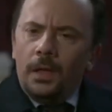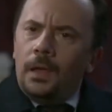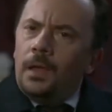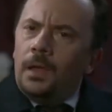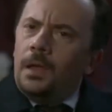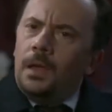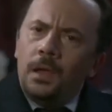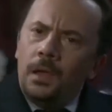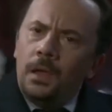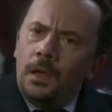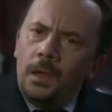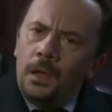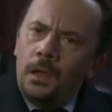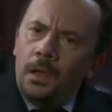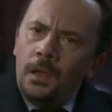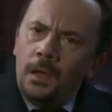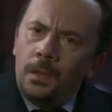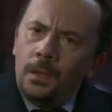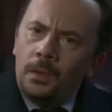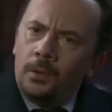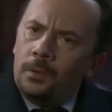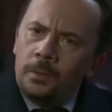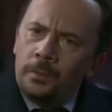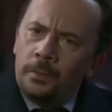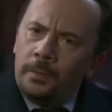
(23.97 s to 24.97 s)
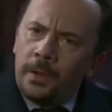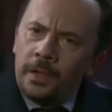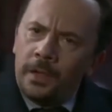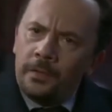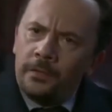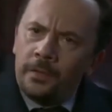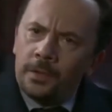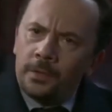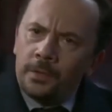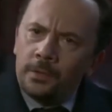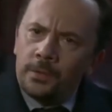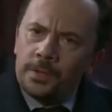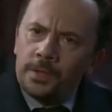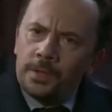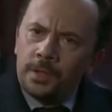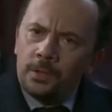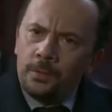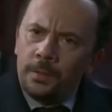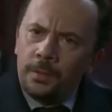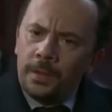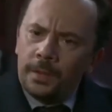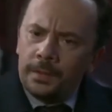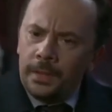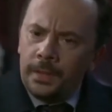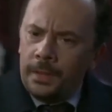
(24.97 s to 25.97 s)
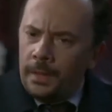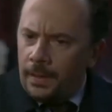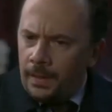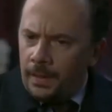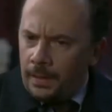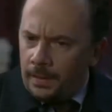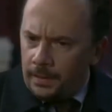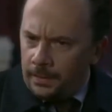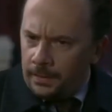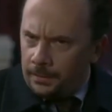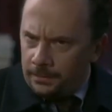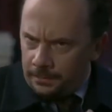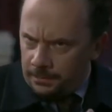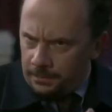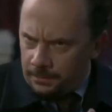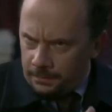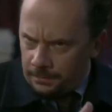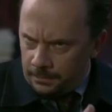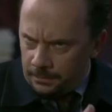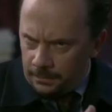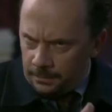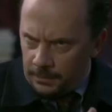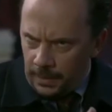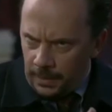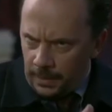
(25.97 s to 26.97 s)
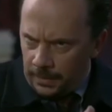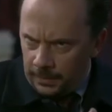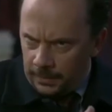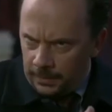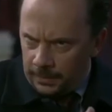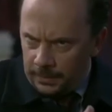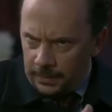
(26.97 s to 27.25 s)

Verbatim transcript: E come mai ha fatto questa domanda? È uh, eh,